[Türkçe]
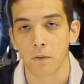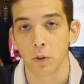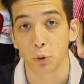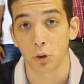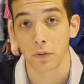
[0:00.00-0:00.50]

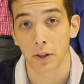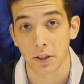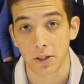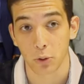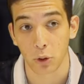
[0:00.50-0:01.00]
Ve bunun da
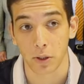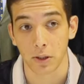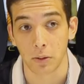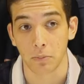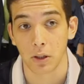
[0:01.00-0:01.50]
faydasını
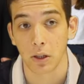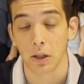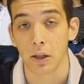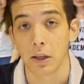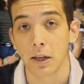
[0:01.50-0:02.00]
görmekteyim.
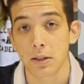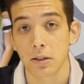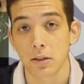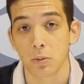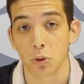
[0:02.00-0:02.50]
Eğer
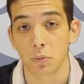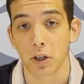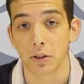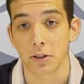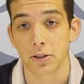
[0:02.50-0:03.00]
siz de bu imkanlara